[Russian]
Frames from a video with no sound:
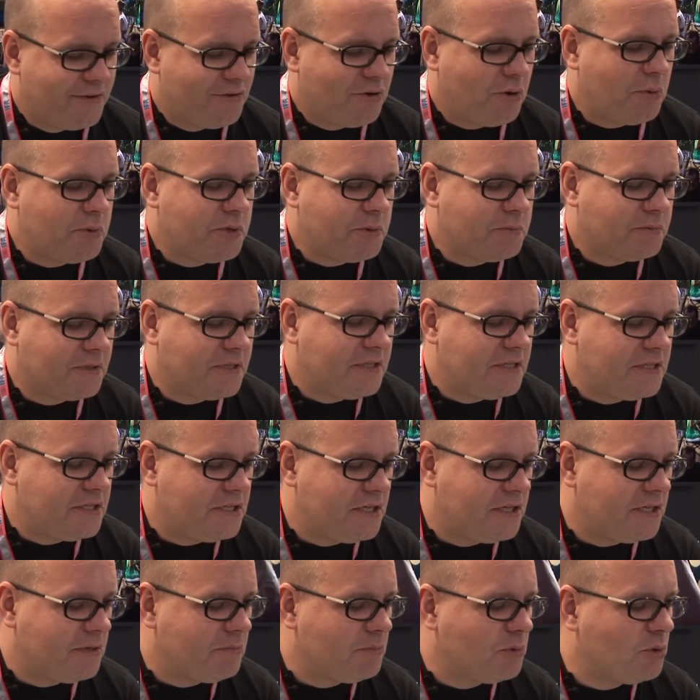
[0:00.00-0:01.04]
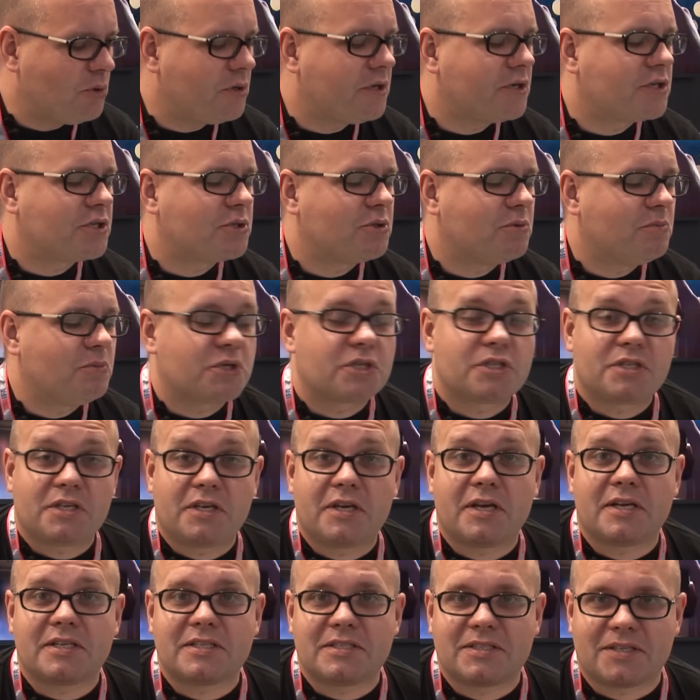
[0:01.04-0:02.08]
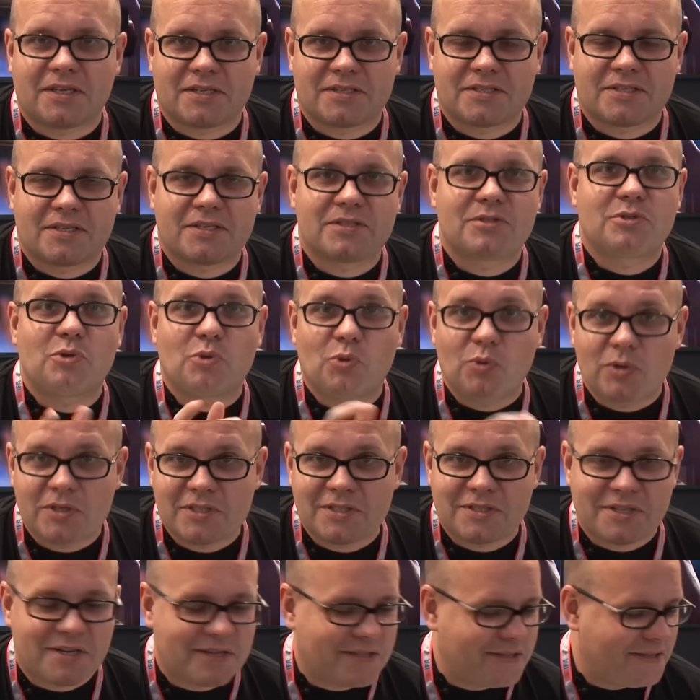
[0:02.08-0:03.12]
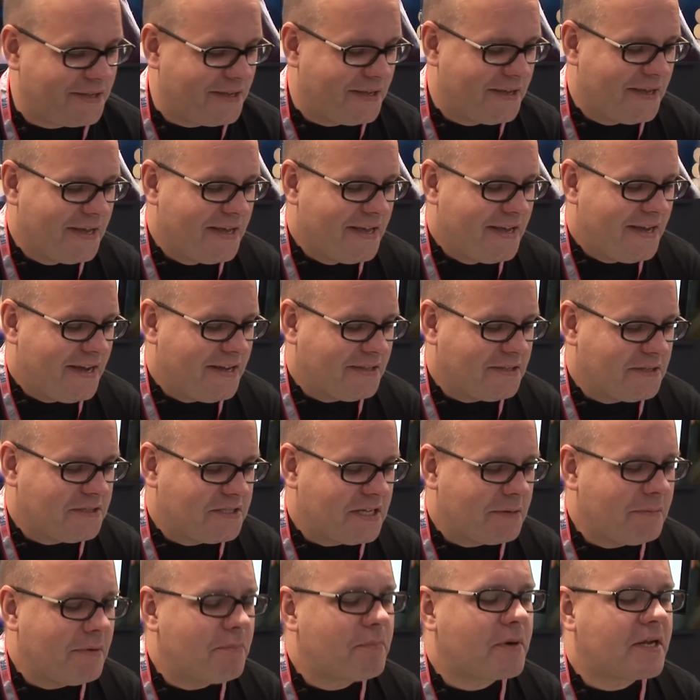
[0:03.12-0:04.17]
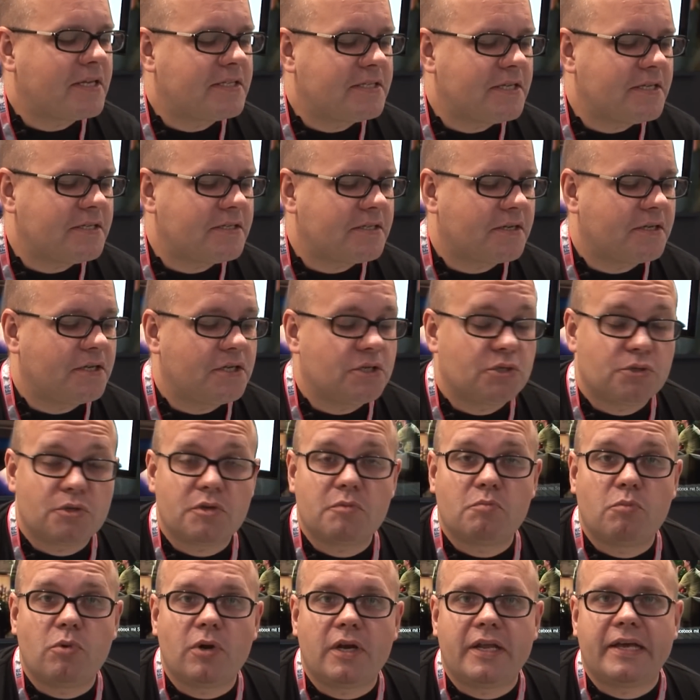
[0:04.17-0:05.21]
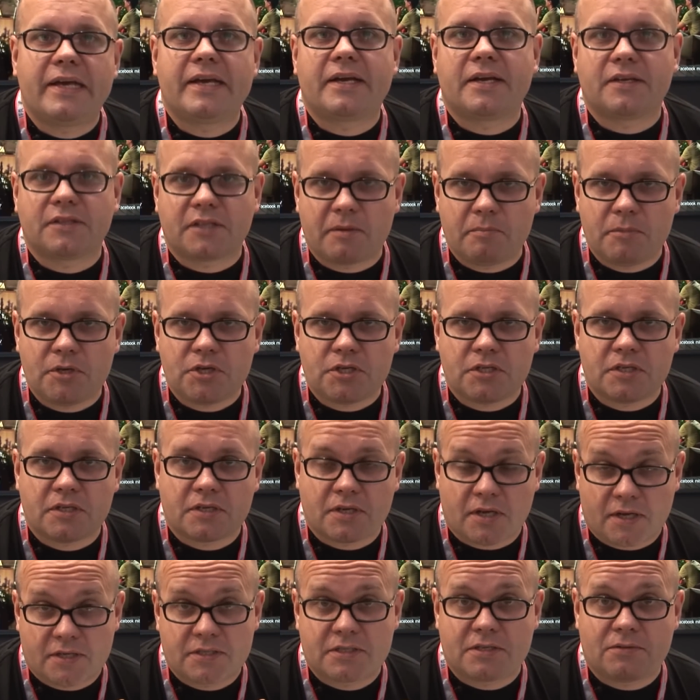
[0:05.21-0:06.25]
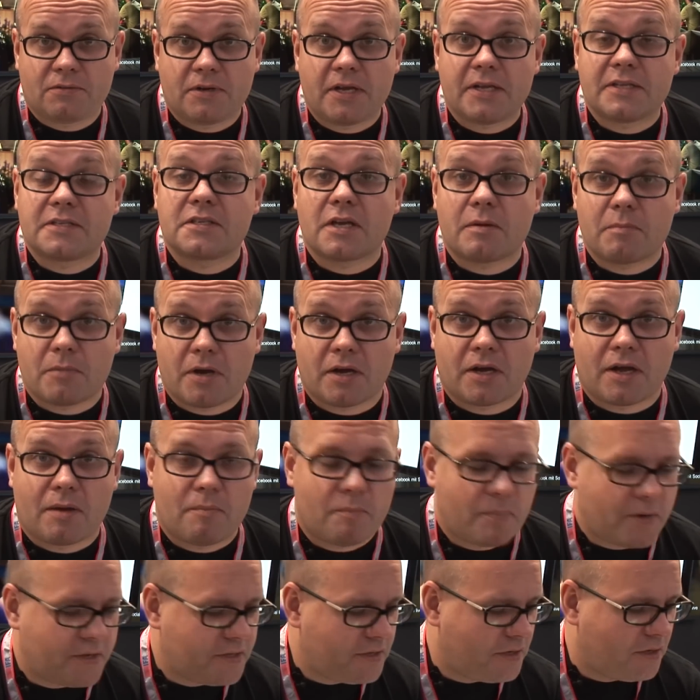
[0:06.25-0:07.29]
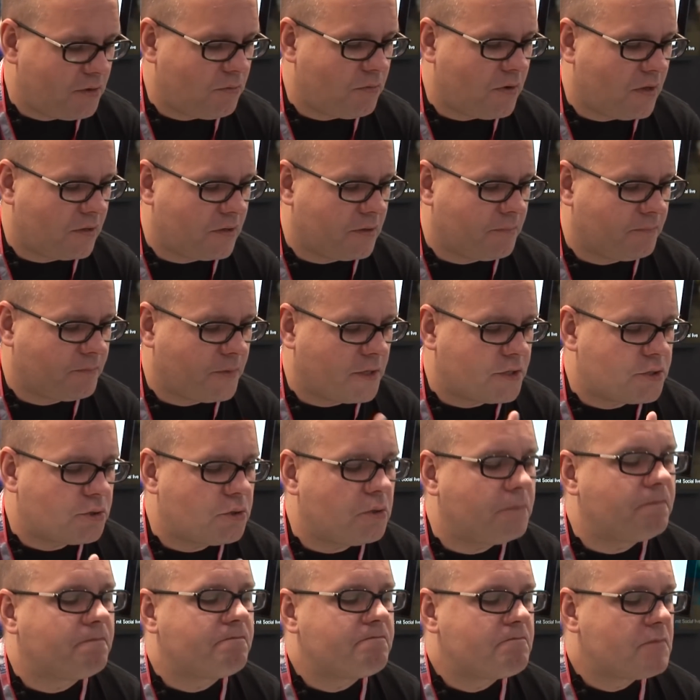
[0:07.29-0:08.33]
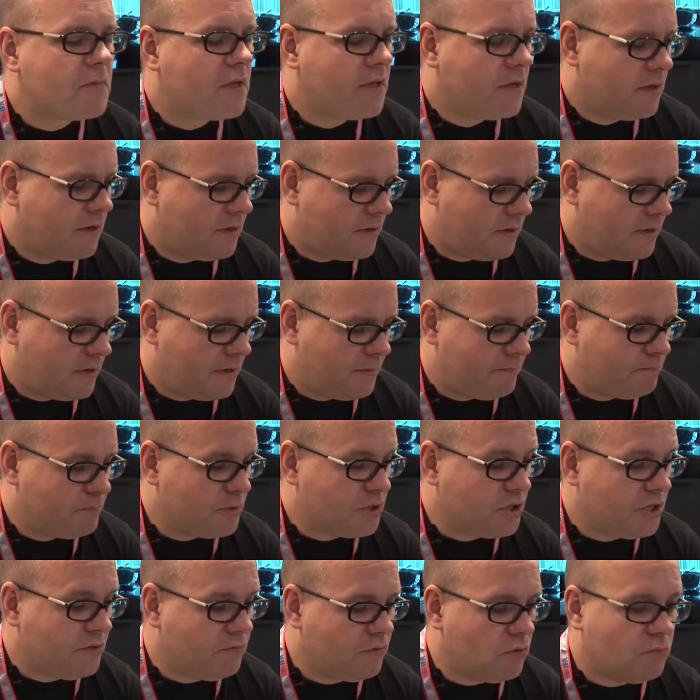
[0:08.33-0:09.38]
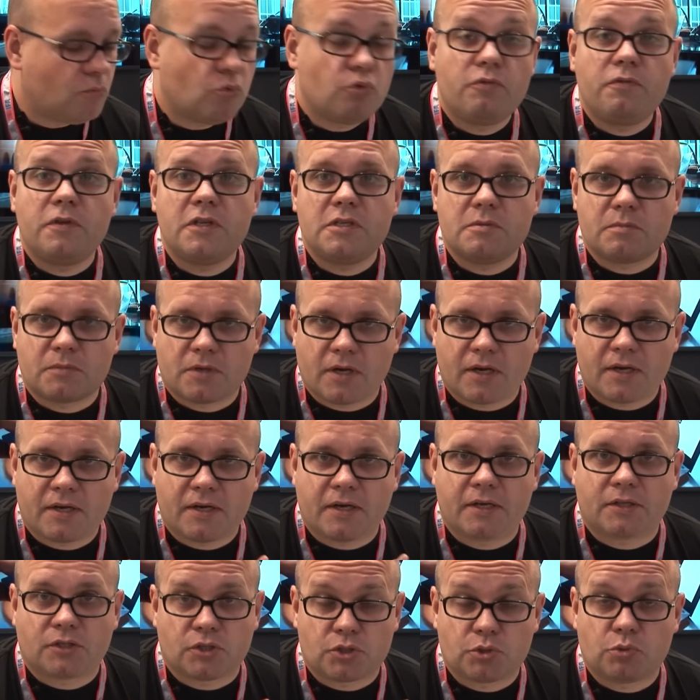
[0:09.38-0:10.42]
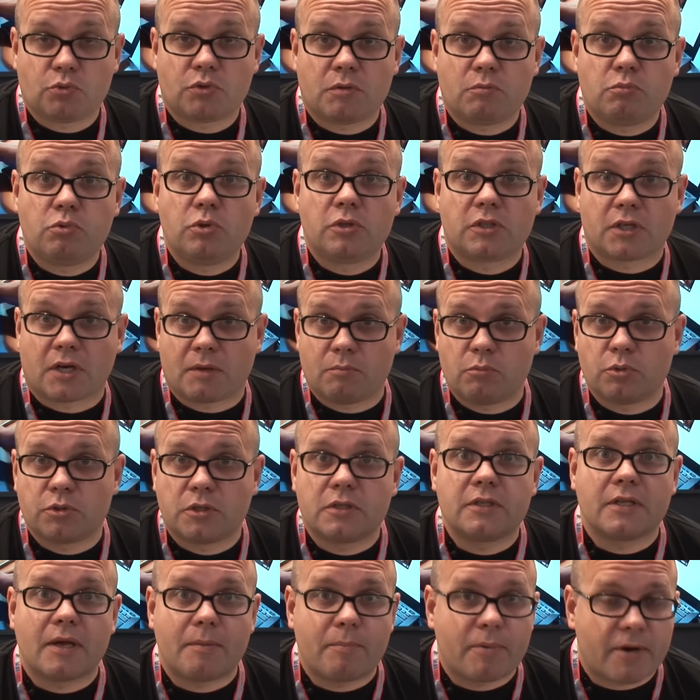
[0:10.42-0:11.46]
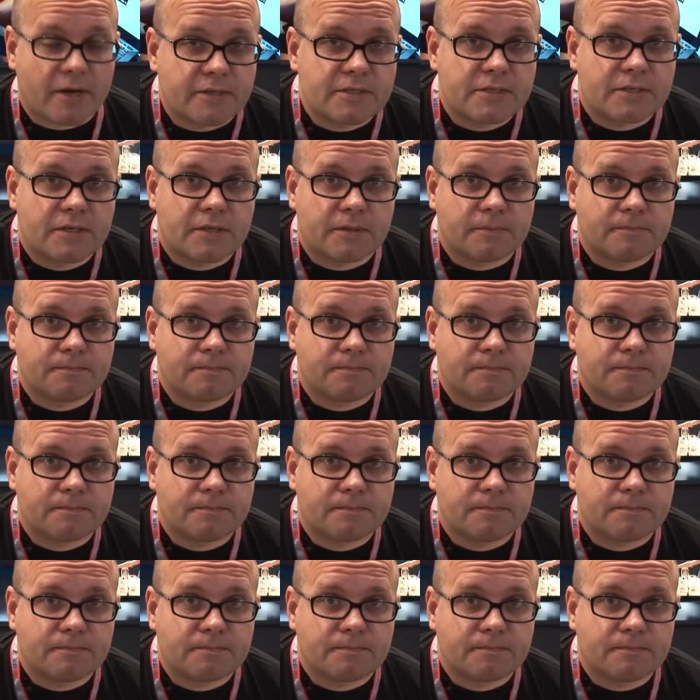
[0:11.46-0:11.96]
в общем-то, не сильно много что может и остаться. С другой стороны, этот самый процессор еще и более экономичный, как заявляет сама компания Qualcomm. Так что э, поживем, увидим, как эта штука будет работать на практике.